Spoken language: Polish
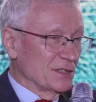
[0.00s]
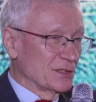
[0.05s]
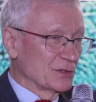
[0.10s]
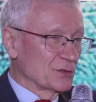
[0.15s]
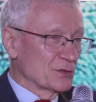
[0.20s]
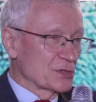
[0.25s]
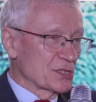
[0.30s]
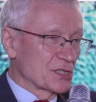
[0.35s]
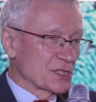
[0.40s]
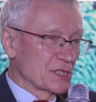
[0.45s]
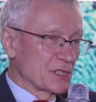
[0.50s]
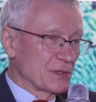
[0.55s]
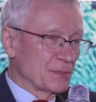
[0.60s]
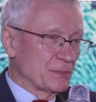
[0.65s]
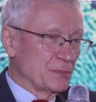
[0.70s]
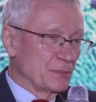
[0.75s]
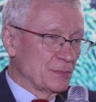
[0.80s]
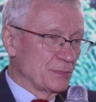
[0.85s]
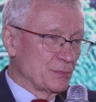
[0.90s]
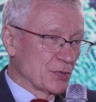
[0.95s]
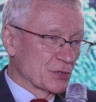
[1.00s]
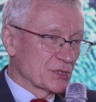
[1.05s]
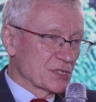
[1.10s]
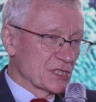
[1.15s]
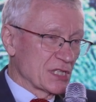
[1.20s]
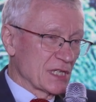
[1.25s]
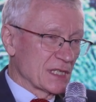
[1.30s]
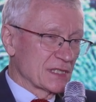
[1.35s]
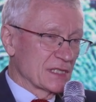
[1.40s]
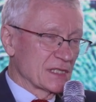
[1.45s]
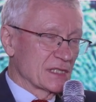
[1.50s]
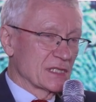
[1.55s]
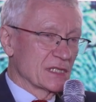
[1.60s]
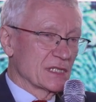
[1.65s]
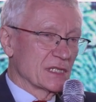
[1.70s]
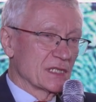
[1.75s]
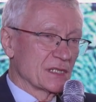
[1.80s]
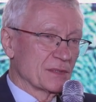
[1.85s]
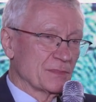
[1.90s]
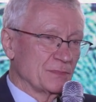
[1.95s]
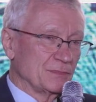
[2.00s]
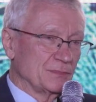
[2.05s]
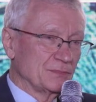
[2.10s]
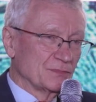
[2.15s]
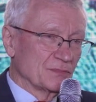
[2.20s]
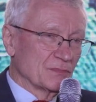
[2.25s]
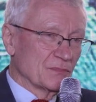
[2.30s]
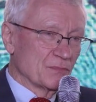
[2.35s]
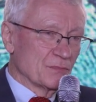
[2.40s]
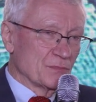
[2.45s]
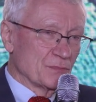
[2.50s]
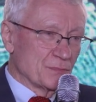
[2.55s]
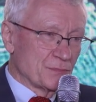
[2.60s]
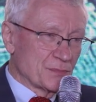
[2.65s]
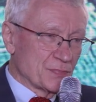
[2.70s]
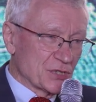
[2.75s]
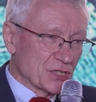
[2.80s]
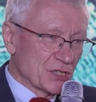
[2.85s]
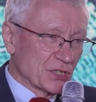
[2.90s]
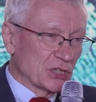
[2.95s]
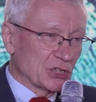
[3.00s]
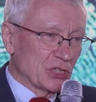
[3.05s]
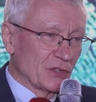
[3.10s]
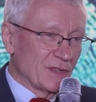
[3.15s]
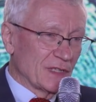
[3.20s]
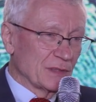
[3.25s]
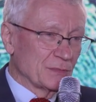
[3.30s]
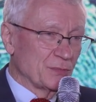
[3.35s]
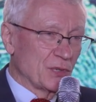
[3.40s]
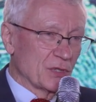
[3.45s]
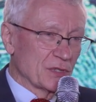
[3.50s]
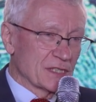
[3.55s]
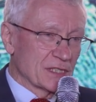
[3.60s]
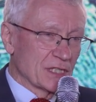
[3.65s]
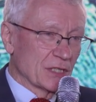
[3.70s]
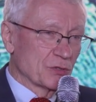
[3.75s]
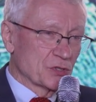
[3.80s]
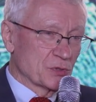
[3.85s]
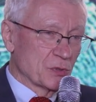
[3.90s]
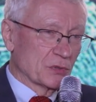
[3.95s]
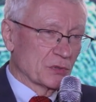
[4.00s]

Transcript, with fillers: Otóż e, podczas przygotowań polskiego